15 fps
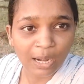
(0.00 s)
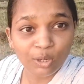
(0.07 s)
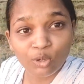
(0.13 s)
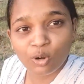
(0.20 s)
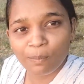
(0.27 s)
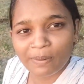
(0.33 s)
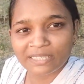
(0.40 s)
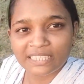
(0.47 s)

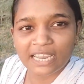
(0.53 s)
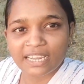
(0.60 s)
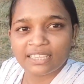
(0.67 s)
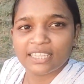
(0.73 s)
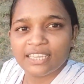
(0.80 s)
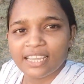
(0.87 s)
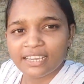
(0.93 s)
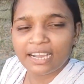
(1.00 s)
आलू रोपा
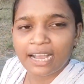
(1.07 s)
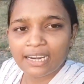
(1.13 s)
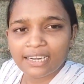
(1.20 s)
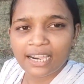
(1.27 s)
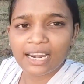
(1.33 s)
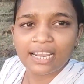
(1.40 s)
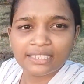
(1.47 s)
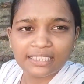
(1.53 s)
जाएगा देखिए
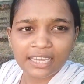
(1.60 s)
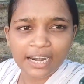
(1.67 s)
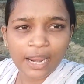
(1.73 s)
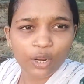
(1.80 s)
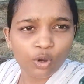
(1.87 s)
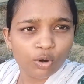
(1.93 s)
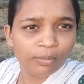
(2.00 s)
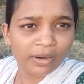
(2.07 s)
खाद डाला जा
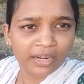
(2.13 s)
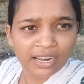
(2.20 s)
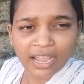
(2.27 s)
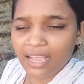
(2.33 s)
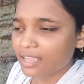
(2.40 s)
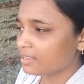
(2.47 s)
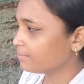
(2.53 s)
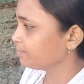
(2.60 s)
रहा है गोबर
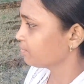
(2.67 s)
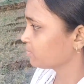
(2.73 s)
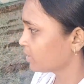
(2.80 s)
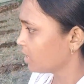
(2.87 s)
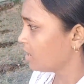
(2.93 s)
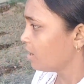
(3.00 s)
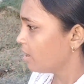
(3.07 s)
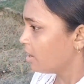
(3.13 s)
का
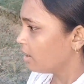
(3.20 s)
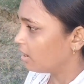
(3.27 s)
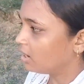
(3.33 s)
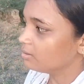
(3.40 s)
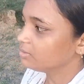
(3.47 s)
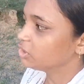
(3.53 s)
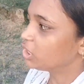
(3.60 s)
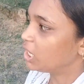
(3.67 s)

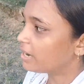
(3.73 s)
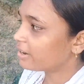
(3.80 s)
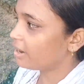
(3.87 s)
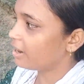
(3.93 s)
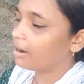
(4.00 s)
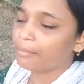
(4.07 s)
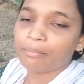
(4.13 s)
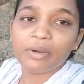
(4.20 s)
अब चल
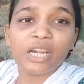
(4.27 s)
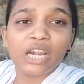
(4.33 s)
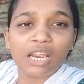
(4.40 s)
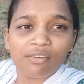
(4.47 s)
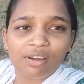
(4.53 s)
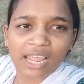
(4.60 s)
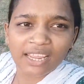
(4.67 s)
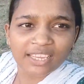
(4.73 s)
रहे हैं हम भी
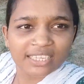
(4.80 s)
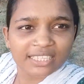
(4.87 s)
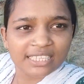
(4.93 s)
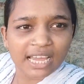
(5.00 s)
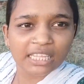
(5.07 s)
डलवाएंगे